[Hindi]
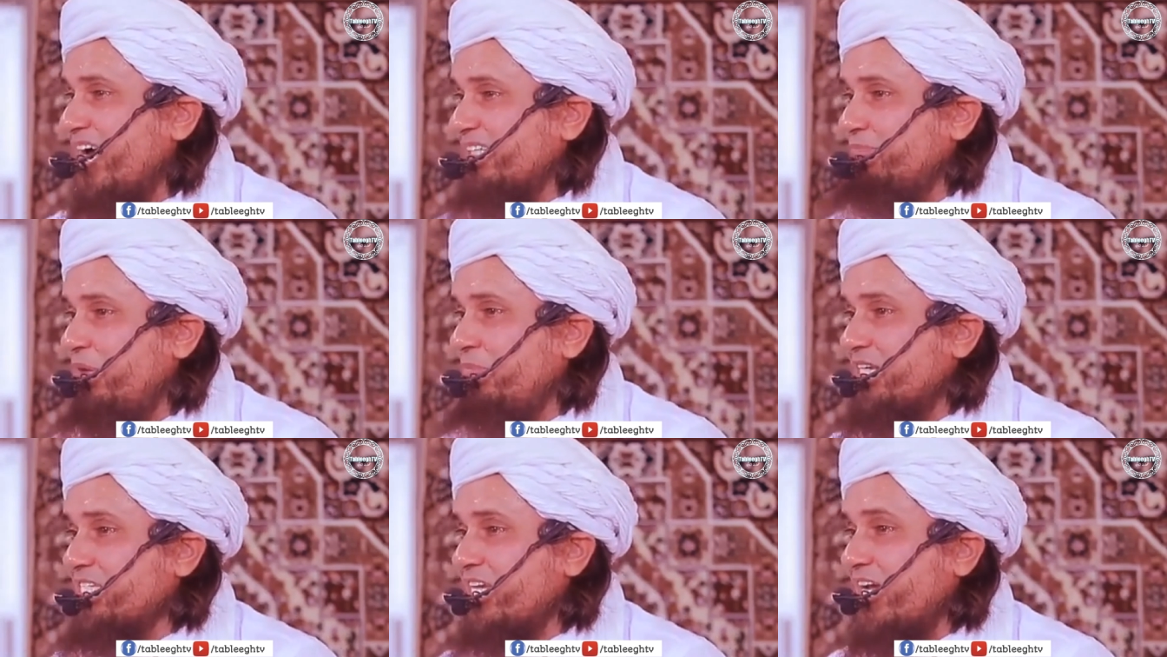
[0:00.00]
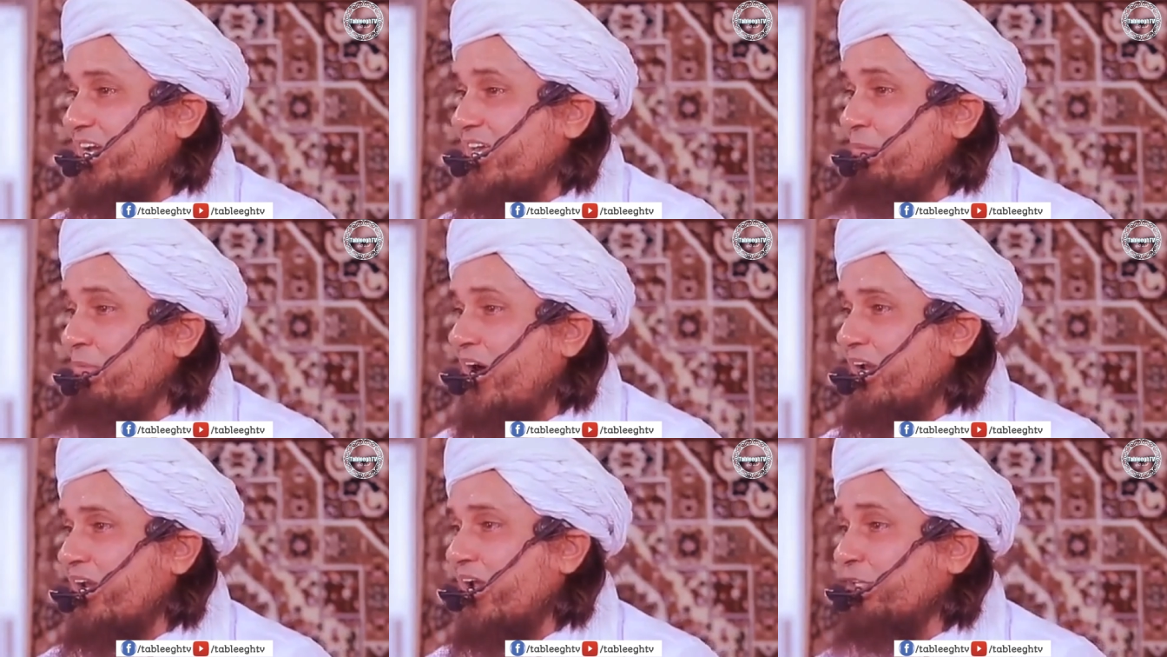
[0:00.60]
बाद भी बच्चा नहीं
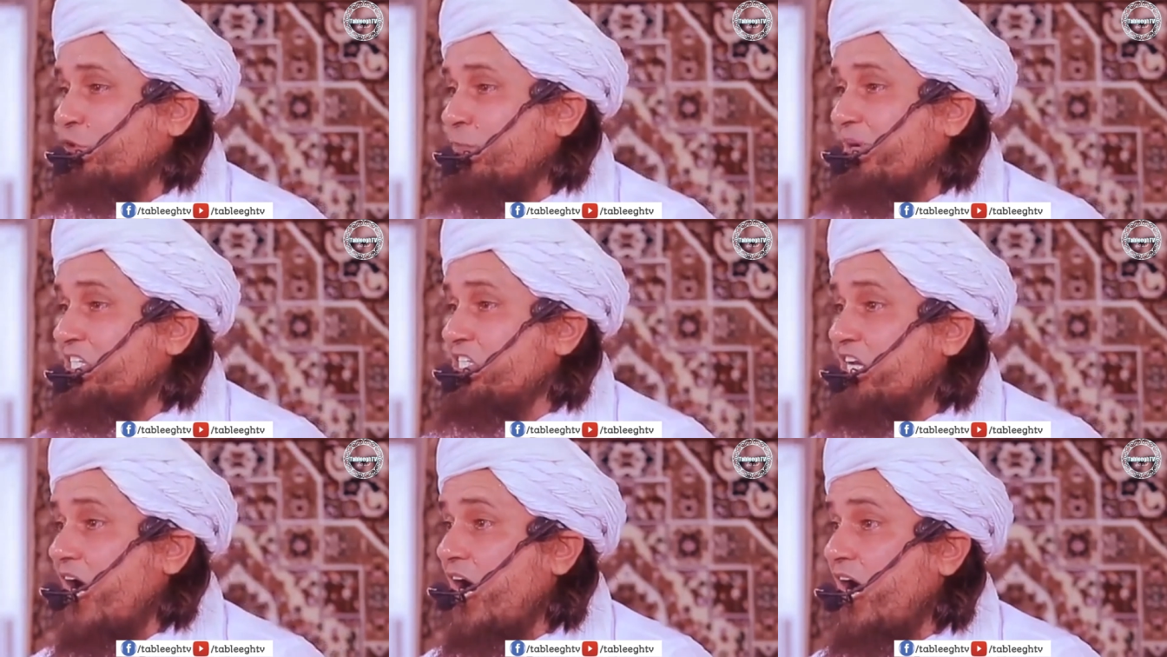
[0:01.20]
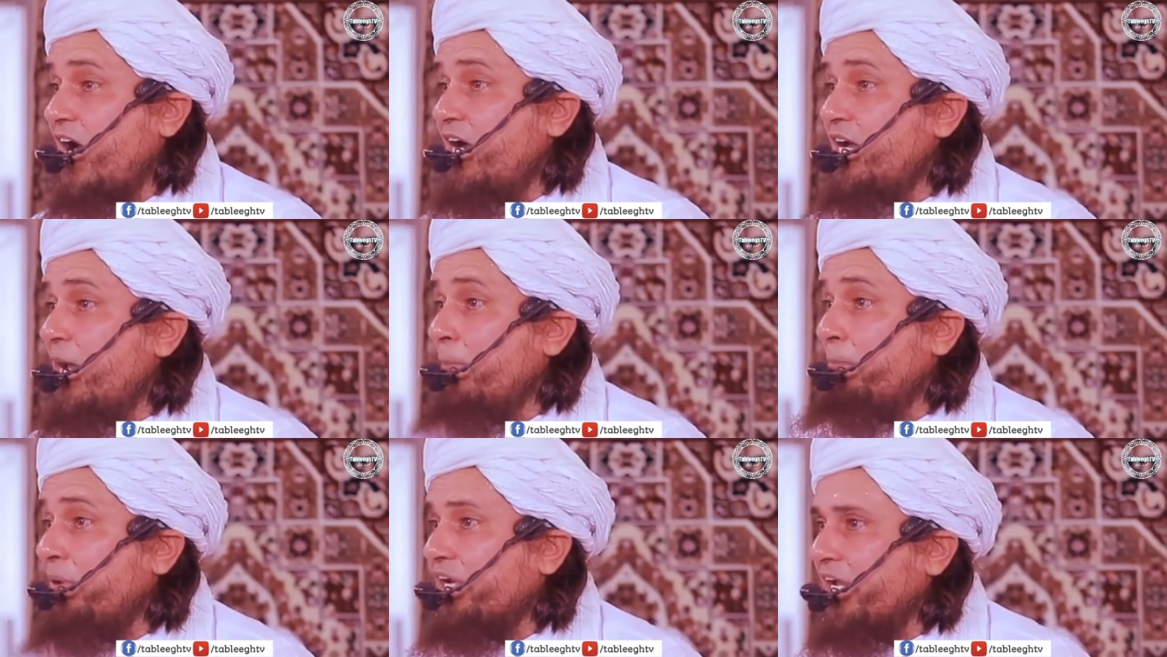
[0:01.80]
मान रहा तो बच्चा
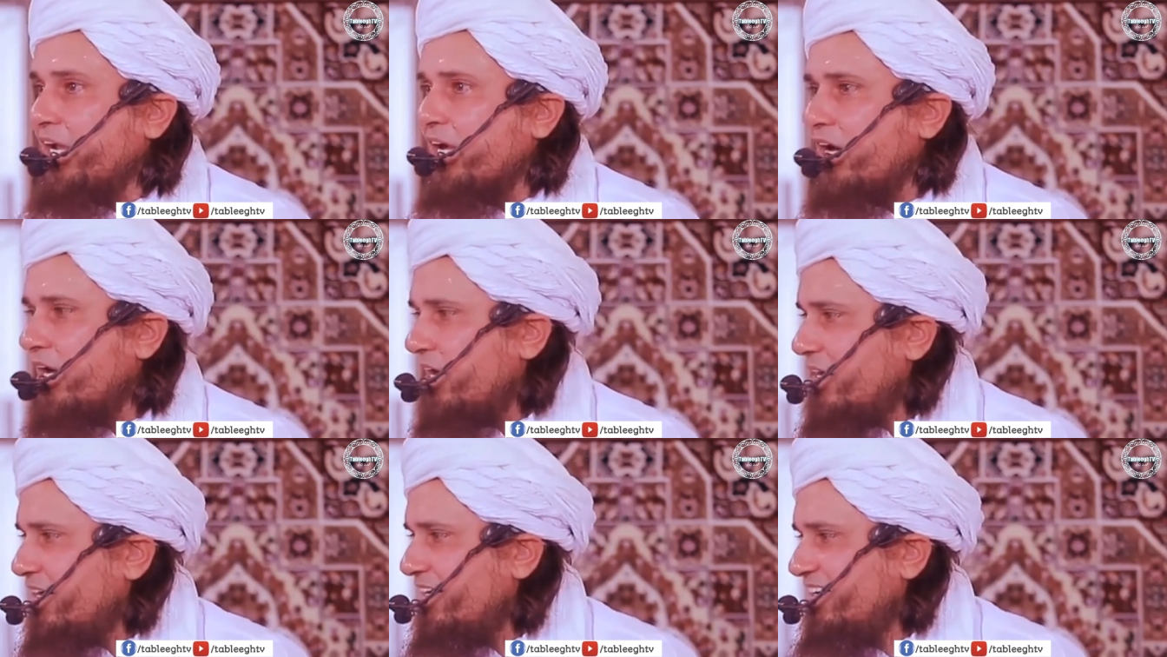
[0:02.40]
पिटेगा